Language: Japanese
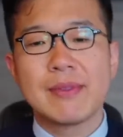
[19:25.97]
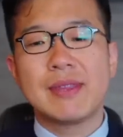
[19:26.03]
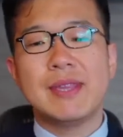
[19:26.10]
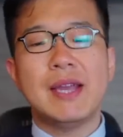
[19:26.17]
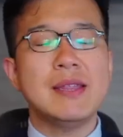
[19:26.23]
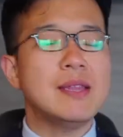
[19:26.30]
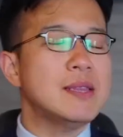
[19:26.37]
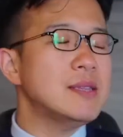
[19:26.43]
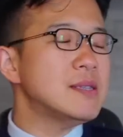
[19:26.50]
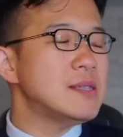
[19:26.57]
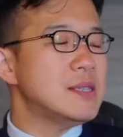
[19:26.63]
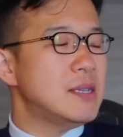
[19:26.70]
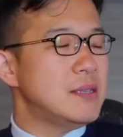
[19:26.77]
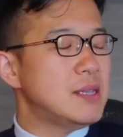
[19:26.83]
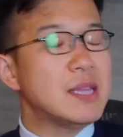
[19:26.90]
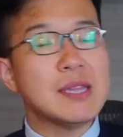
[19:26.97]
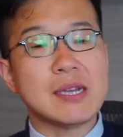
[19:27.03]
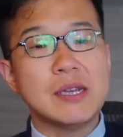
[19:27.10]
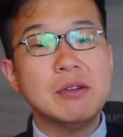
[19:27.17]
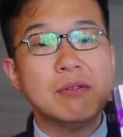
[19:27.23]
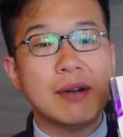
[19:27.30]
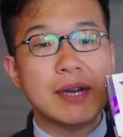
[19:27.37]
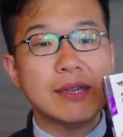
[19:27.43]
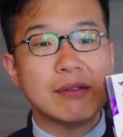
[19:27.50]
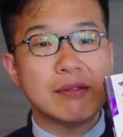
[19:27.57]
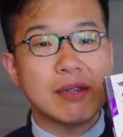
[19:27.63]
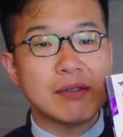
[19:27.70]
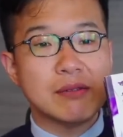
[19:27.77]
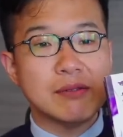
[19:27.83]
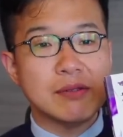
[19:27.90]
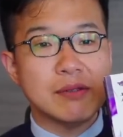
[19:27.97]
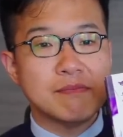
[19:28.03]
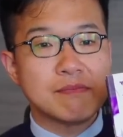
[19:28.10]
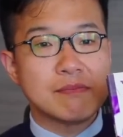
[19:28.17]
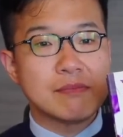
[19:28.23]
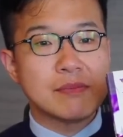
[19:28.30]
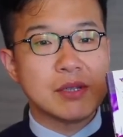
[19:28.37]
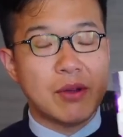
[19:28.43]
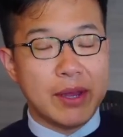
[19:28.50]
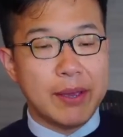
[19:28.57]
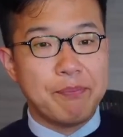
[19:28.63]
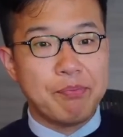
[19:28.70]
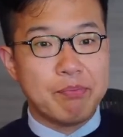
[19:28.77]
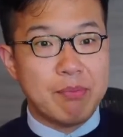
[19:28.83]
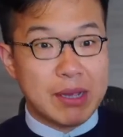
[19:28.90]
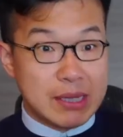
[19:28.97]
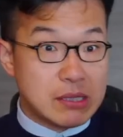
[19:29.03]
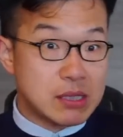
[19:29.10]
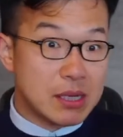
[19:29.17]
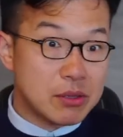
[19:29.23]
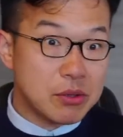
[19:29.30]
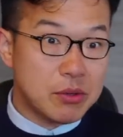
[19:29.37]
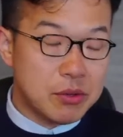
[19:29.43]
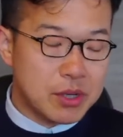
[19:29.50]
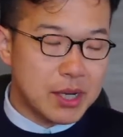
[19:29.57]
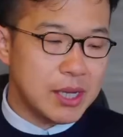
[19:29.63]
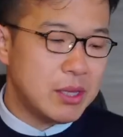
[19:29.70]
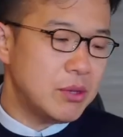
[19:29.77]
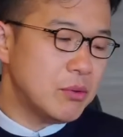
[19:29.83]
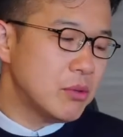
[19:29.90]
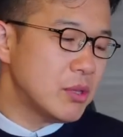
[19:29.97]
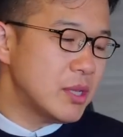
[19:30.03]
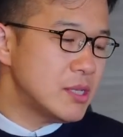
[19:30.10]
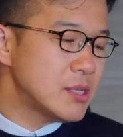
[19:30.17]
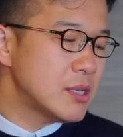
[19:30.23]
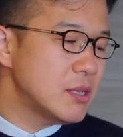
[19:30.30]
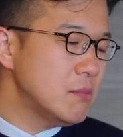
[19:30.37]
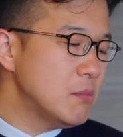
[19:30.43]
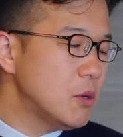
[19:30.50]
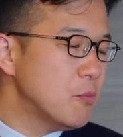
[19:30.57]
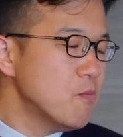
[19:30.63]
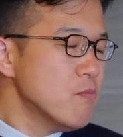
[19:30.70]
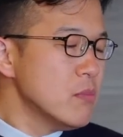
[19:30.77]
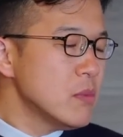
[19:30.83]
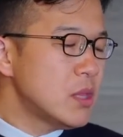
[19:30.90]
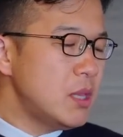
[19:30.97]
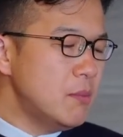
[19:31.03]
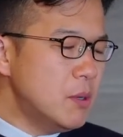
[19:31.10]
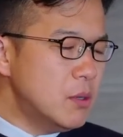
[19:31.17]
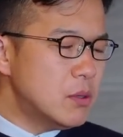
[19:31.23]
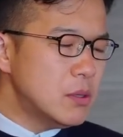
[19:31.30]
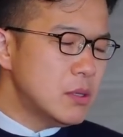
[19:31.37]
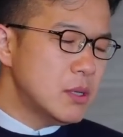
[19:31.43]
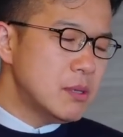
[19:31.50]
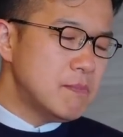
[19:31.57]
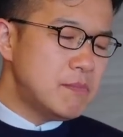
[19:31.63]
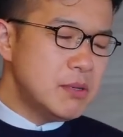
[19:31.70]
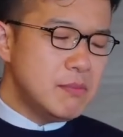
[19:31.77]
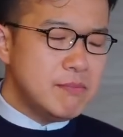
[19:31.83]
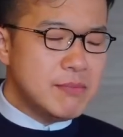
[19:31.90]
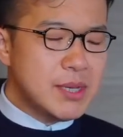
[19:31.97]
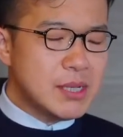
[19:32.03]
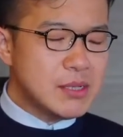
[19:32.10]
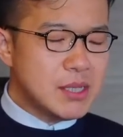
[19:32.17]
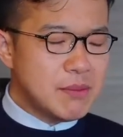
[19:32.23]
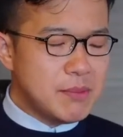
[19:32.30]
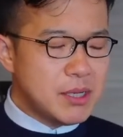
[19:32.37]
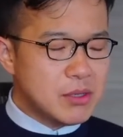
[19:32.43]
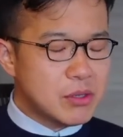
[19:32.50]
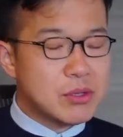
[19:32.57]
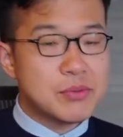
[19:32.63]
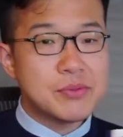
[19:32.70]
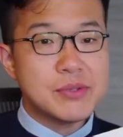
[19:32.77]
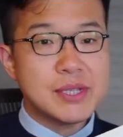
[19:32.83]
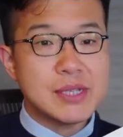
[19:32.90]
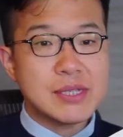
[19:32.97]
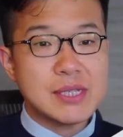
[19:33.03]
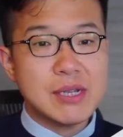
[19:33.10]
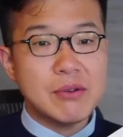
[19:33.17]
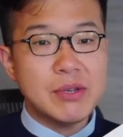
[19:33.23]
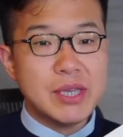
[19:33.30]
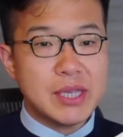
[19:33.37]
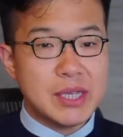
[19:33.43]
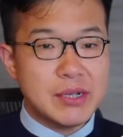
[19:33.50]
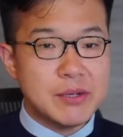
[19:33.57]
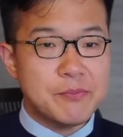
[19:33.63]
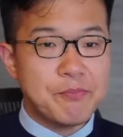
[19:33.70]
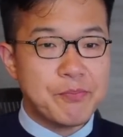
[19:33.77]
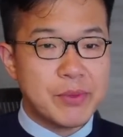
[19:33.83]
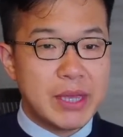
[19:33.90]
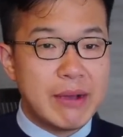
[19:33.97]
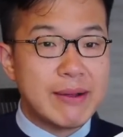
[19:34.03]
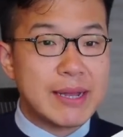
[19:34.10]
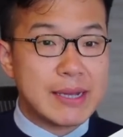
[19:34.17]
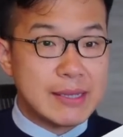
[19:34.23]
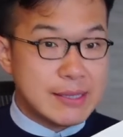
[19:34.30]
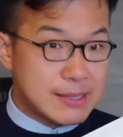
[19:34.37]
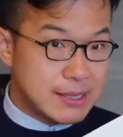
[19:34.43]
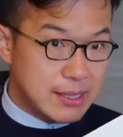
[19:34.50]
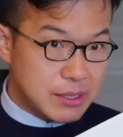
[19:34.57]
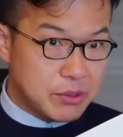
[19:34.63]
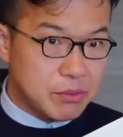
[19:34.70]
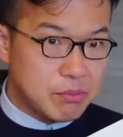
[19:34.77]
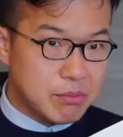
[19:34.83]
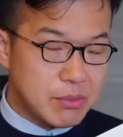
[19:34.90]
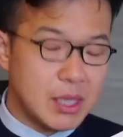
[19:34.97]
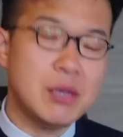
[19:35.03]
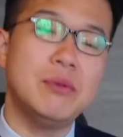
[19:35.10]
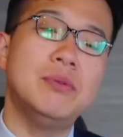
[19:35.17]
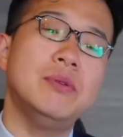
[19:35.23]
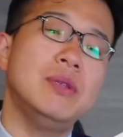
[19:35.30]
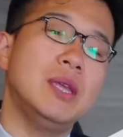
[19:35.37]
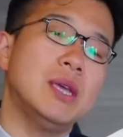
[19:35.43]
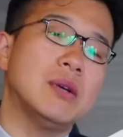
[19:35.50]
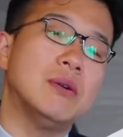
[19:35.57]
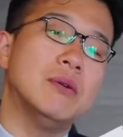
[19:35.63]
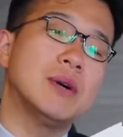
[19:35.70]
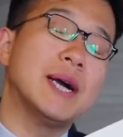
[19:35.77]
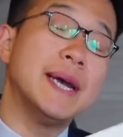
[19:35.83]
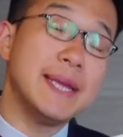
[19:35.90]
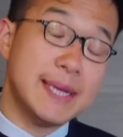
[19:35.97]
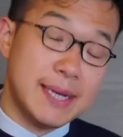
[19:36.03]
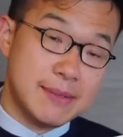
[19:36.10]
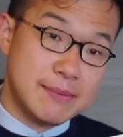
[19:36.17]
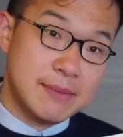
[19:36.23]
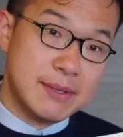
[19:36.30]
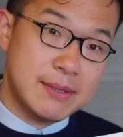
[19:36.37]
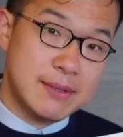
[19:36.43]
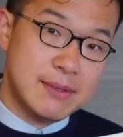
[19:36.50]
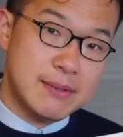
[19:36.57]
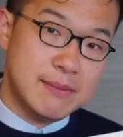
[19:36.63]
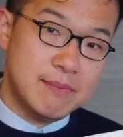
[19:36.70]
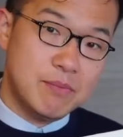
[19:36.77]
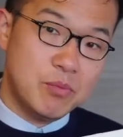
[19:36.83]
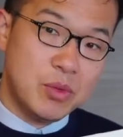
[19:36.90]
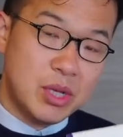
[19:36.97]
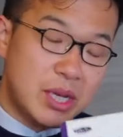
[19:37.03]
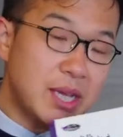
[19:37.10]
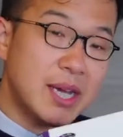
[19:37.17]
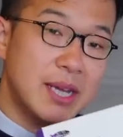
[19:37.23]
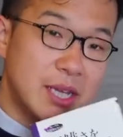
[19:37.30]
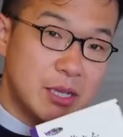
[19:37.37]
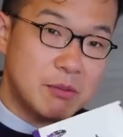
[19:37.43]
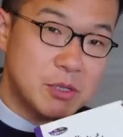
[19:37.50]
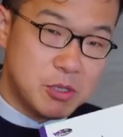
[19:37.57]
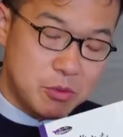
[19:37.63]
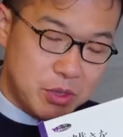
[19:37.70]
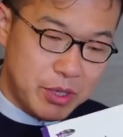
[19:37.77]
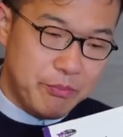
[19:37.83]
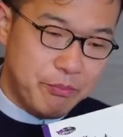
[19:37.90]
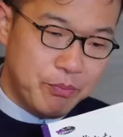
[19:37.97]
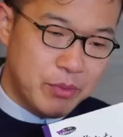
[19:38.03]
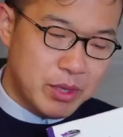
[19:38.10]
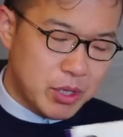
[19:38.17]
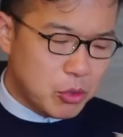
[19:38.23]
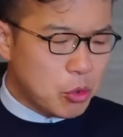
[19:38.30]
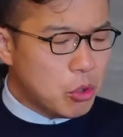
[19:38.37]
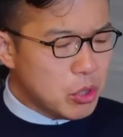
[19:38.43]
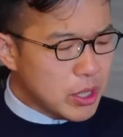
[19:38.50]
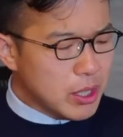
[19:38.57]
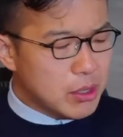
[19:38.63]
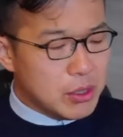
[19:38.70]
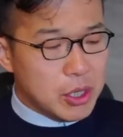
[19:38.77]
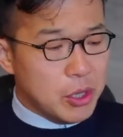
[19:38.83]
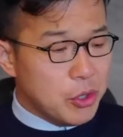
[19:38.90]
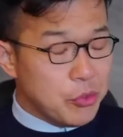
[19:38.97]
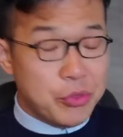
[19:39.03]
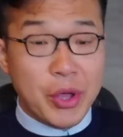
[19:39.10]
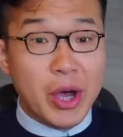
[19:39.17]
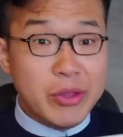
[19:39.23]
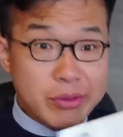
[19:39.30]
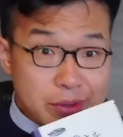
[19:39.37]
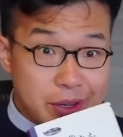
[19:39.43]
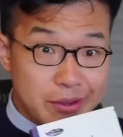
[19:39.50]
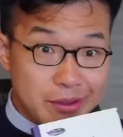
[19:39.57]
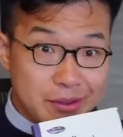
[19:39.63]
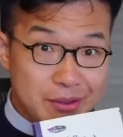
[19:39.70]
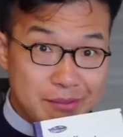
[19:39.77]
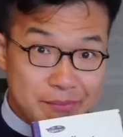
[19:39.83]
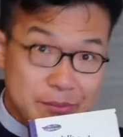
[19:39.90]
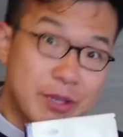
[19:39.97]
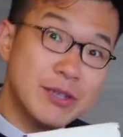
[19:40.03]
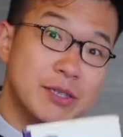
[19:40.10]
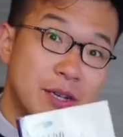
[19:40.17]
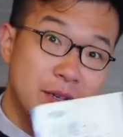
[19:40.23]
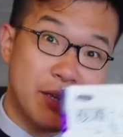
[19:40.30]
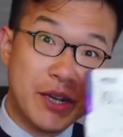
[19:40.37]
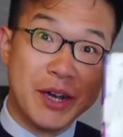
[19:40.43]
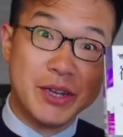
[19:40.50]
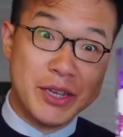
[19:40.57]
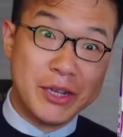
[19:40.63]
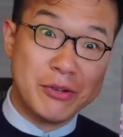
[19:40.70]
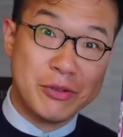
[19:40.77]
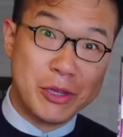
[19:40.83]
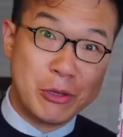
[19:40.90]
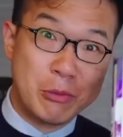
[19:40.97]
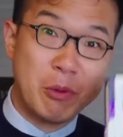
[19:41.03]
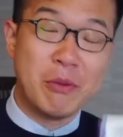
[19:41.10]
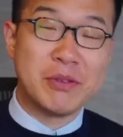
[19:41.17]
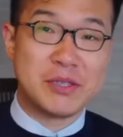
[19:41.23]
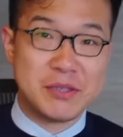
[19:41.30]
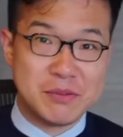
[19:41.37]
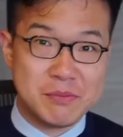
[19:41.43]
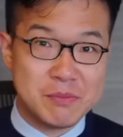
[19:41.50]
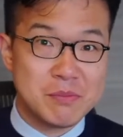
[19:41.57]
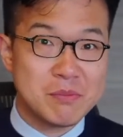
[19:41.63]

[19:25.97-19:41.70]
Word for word: だんだんですね、なんだかよくわかんなくなってくるんですよ。これ。まあ、ゲシュタルト崩壊っていうことなんですけども。でも、文脈で見ると複雑さを生きる柔らかな制御っていうふうにこう書いてある。で、理解できますよね。で、これ、なんで皆さん理解できるんだと思います？